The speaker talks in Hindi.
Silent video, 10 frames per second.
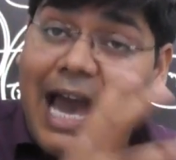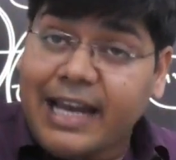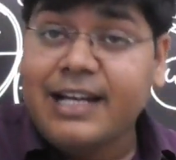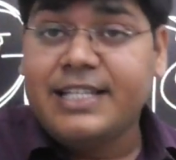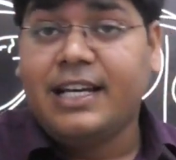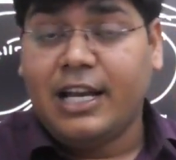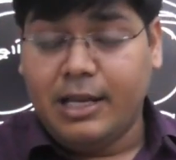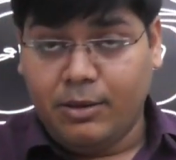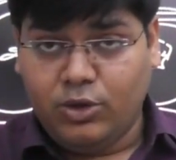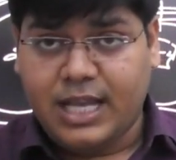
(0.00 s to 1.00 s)
एनर्जी का
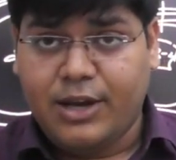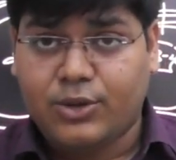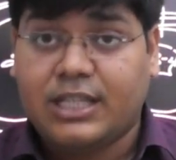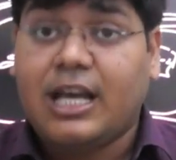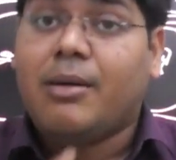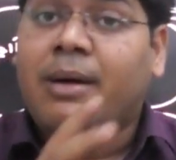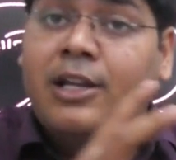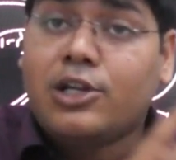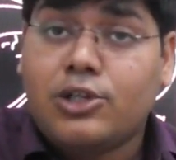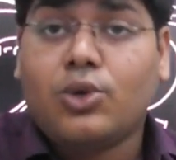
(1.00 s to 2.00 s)
नुकसान हो जाता है
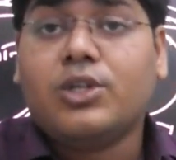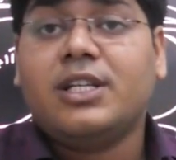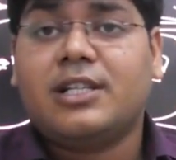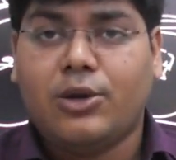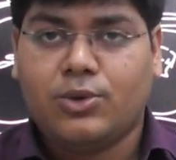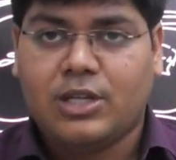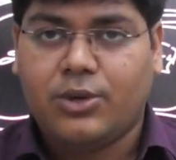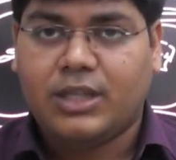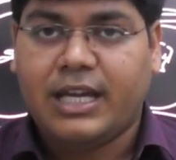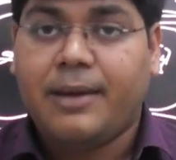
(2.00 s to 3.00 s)
हमारे रिसोर्सेज का
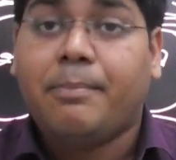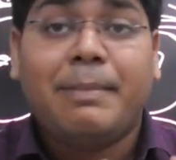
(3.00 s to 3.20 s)
नुकसान होता है